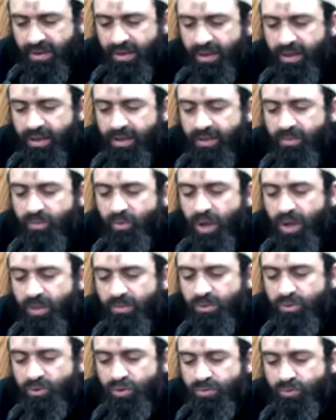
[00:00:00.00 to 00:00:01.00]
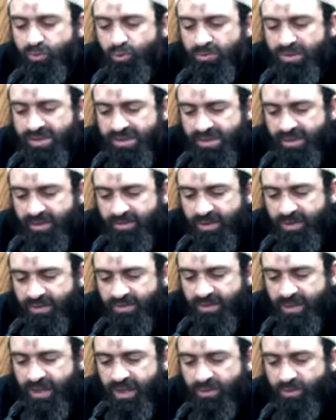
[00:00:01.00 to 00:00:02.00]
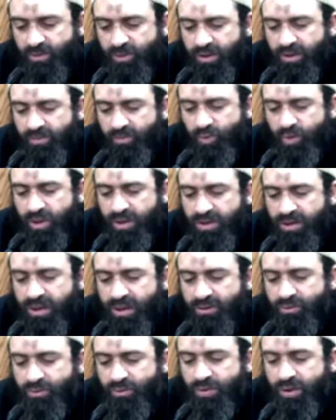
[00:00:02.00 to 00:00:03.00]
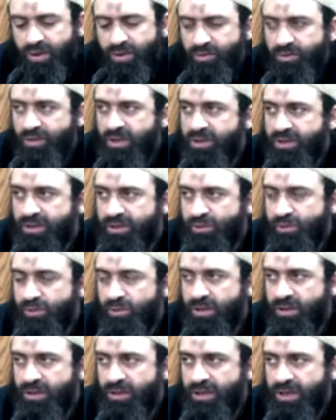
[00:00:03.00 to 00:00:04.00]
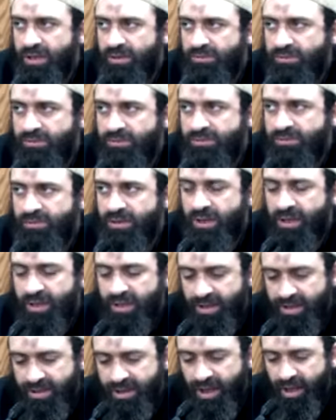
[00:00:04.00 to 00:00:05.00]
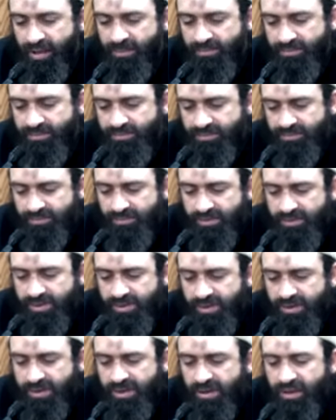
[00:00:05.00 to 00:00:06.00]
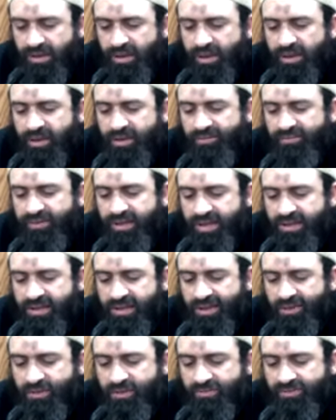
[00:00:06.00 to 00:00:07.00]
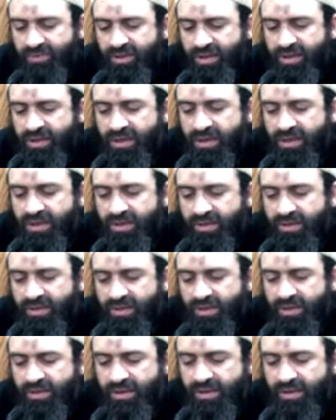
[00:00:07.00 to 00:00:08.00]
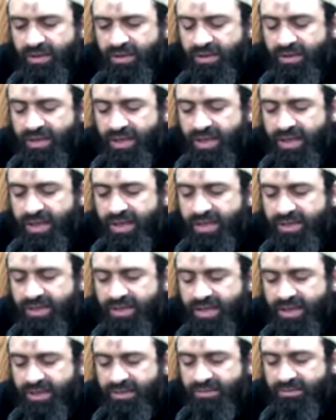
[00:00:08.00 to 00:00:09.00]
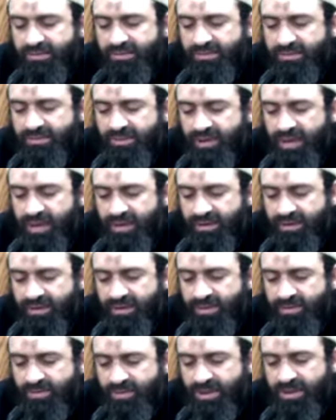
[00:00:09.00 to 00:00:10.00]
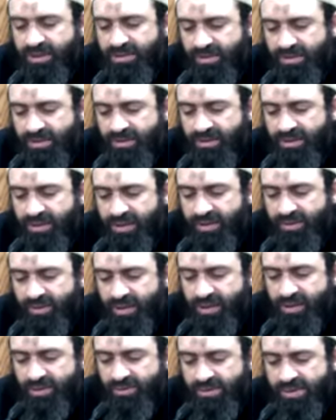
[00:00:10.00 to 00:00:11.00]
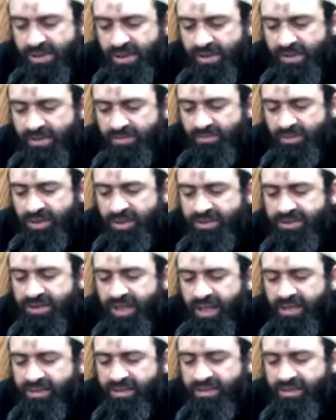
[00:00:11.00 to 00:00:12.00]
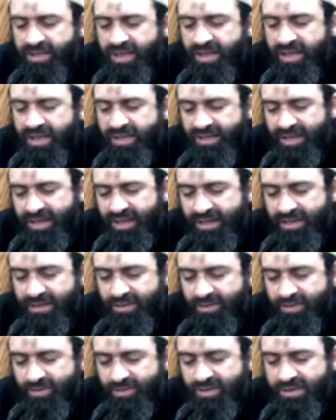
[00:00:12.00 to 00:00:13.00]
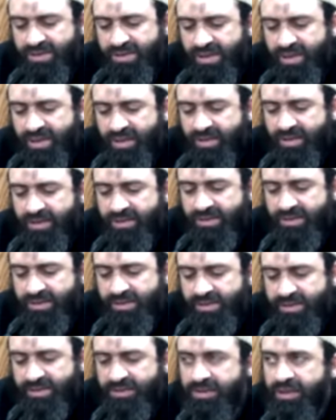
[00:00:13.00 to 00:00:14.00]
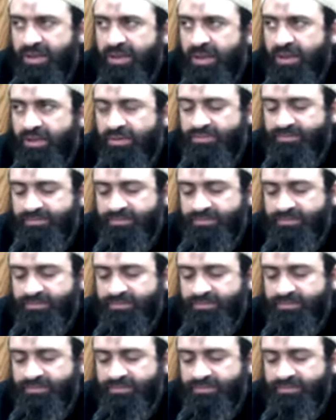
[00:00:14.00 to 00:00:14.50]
قال محمد بن مسلمة أتحب أن أقتله يا رسول الله قال نعم قال فأتاه فقال إن هذا يعني النبي صلى الله عليه وسلم قد عنانا وسألنا الصدقة